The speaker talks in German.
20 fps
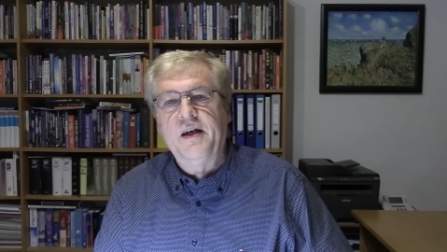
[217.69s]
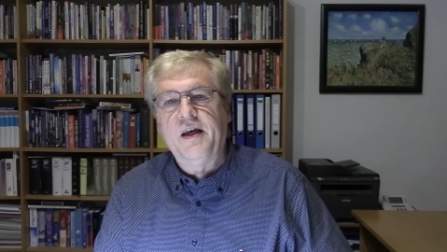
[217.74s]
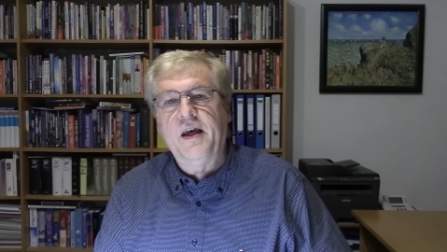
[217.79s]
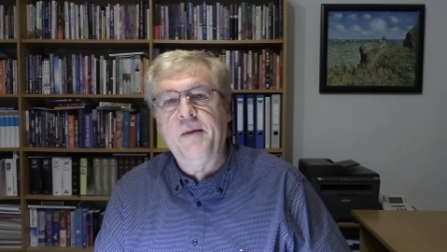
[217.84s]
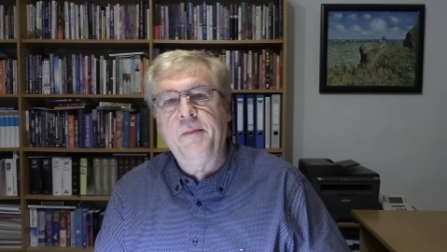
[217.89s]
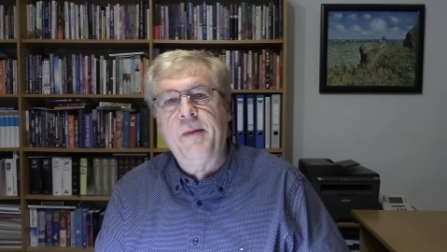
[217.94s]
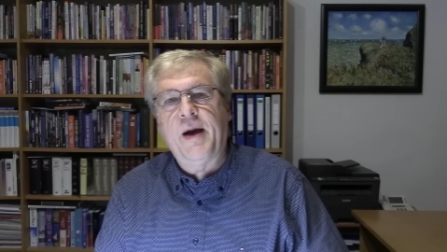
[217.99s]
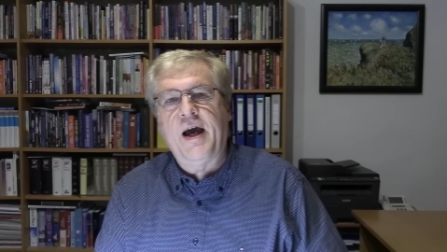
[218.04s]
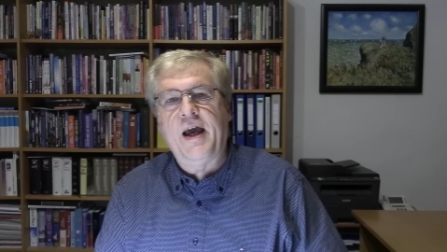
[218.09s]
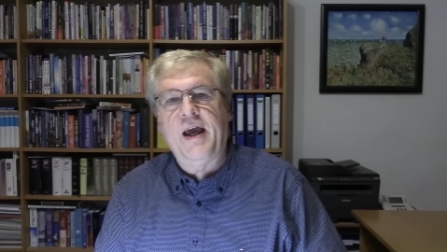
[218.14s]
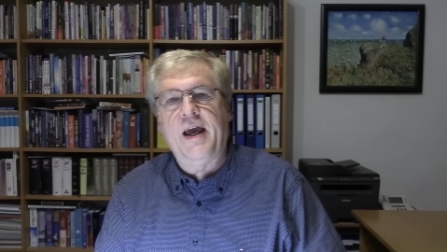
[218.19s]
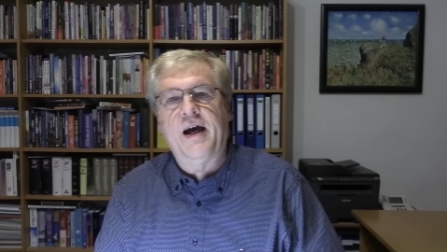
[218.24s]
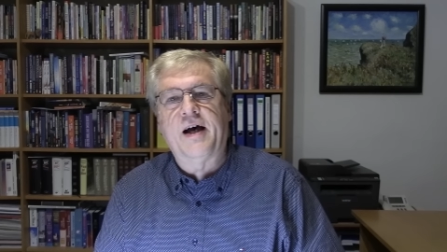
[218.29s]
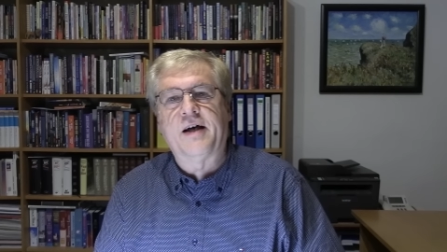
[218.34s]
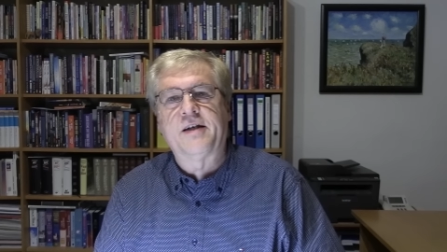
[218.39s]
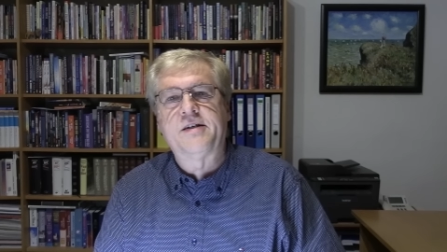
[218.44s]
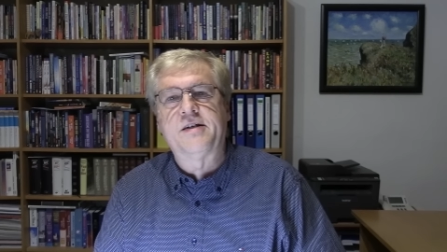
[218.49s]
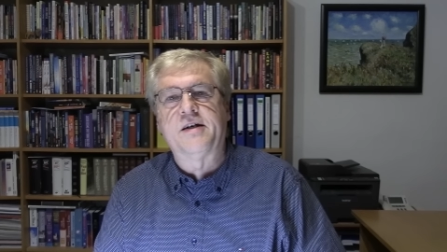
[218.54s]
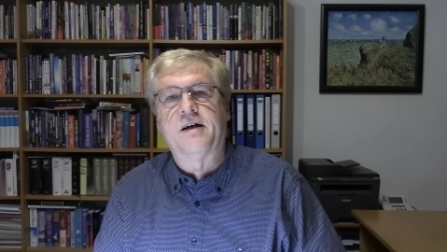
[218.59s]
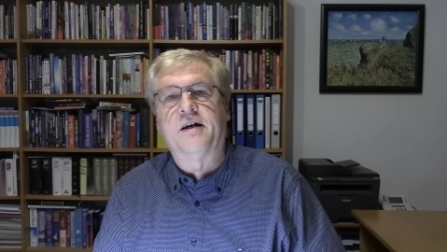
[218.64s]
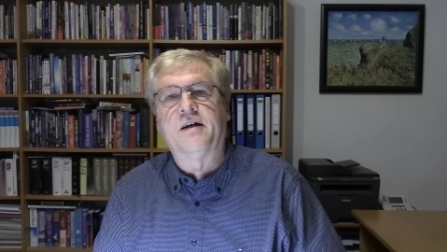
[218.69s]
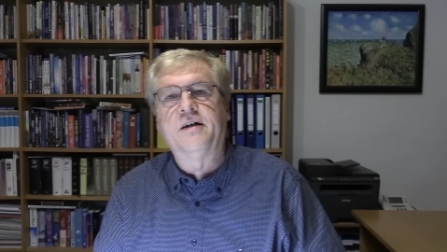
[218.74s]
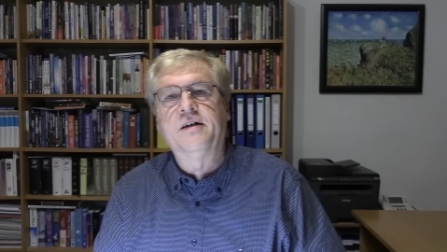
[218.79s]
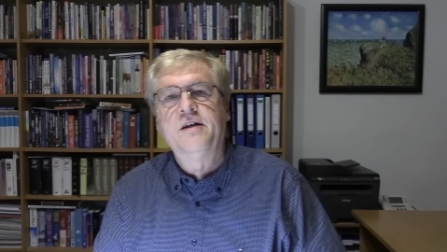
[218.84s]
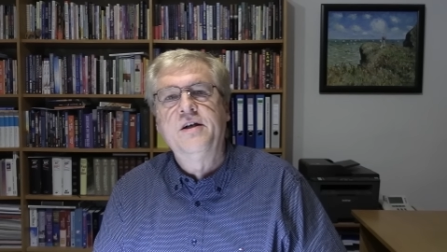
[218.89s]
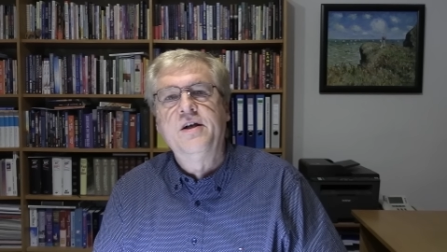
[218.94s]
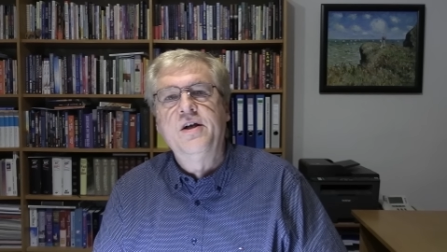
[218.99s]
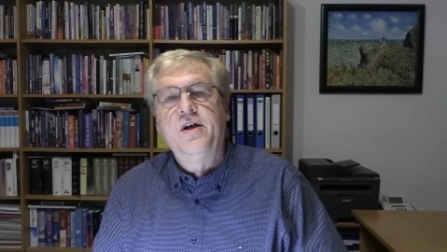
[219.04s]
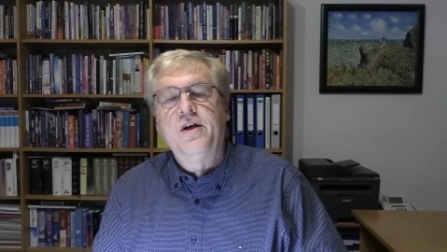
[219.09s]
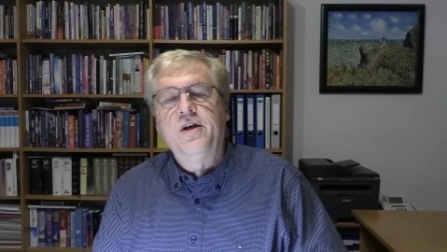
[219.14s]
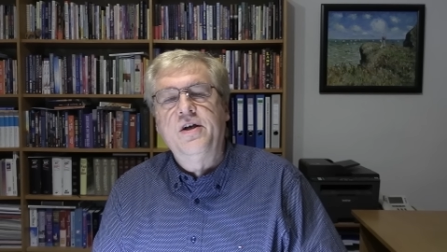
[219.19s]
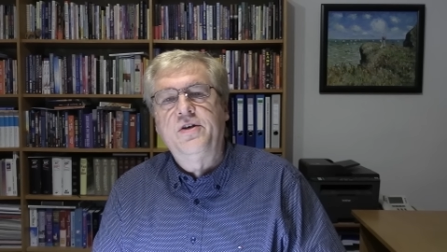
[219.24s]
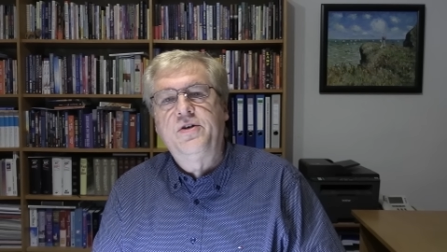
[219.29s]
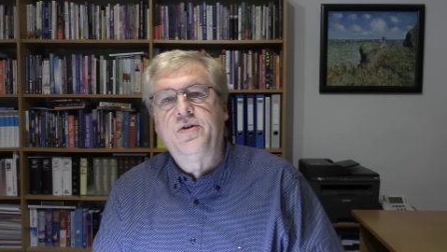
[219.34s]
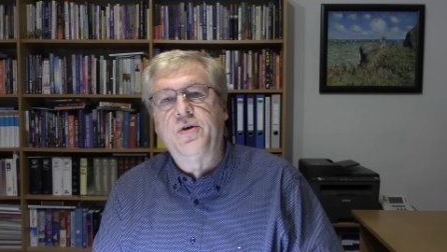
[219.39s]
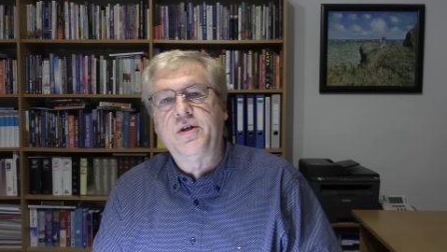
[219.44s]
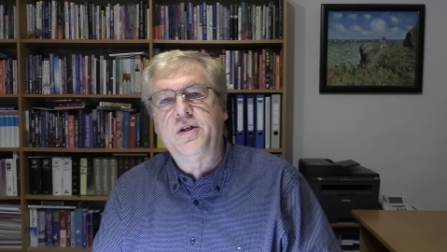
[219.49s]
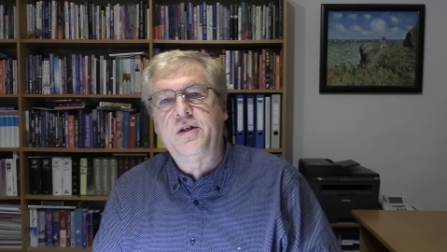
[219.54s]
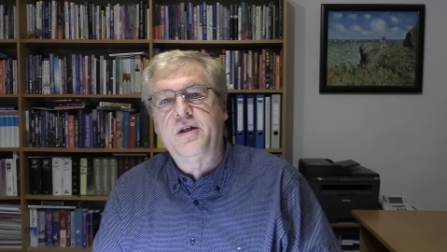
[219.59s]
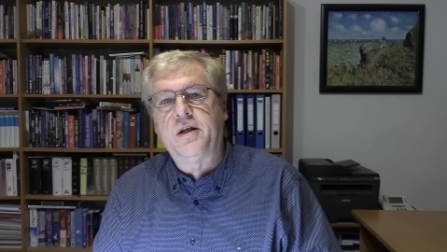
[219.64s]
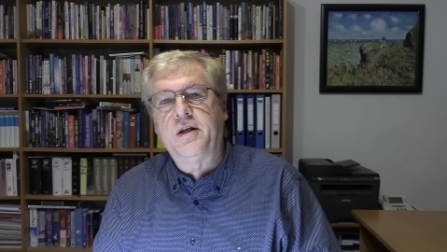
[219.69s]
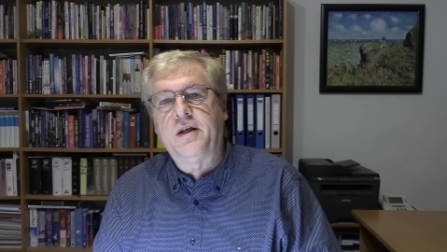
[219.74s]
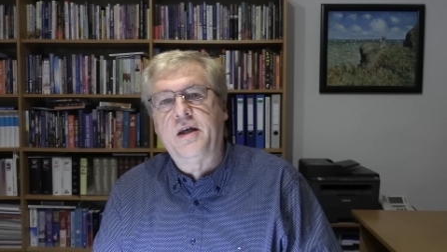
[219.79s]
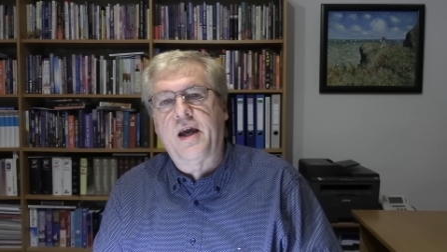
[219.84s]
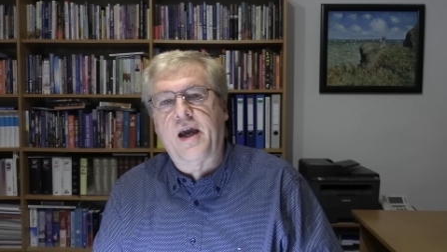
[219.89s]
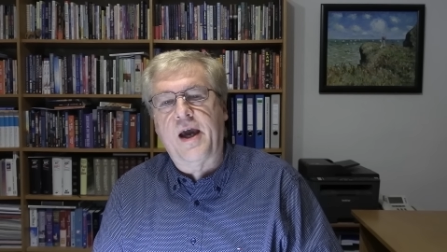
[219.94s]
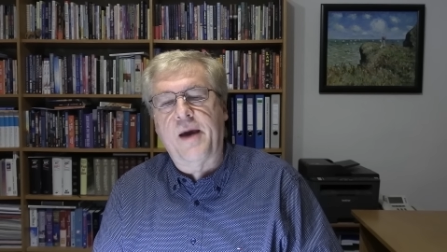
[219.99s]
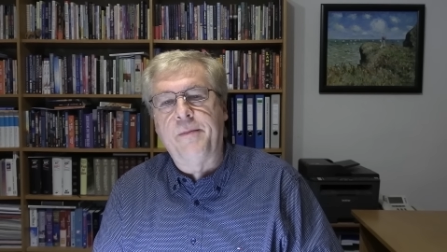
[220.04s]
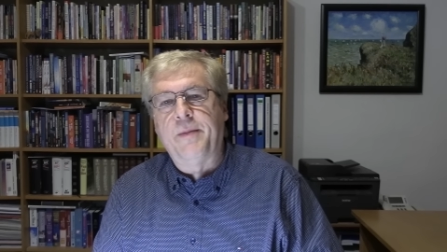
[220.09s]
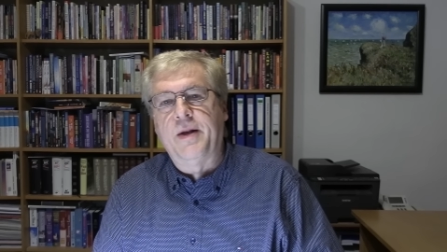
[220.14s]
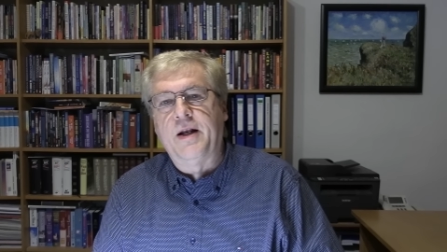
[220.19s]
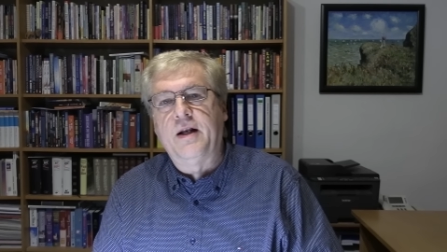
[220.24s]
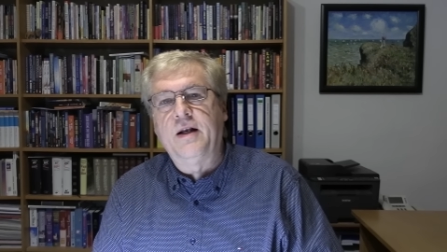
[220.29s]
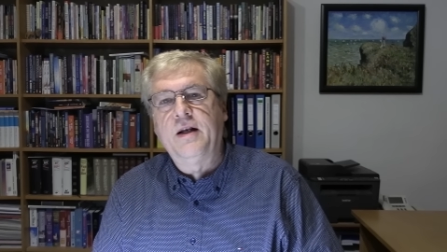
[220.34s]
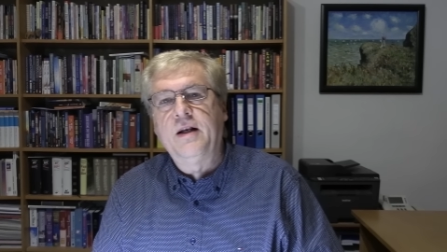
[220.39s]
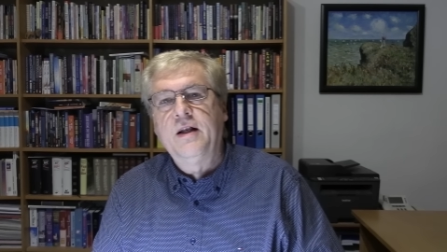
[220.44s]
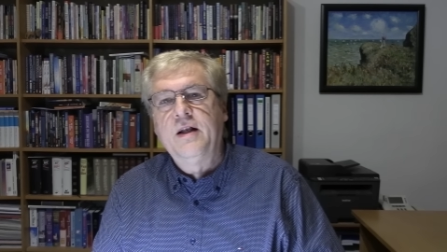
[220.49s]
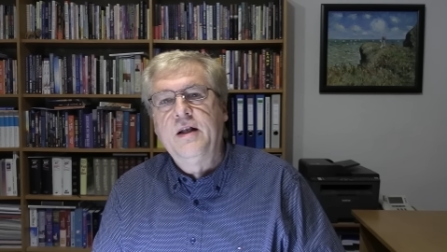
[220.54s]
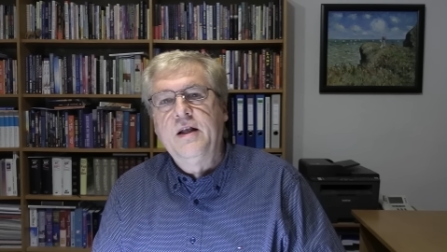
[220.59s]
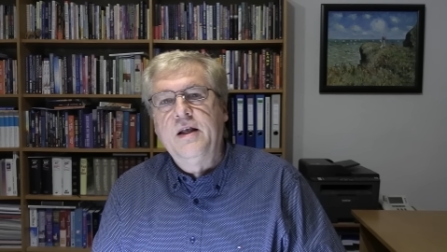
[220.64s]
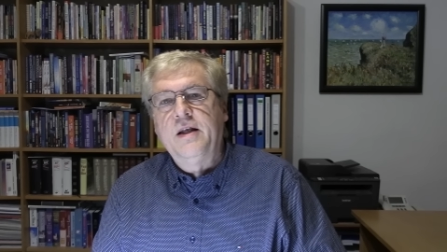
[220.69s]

immer härter durch den Kreml,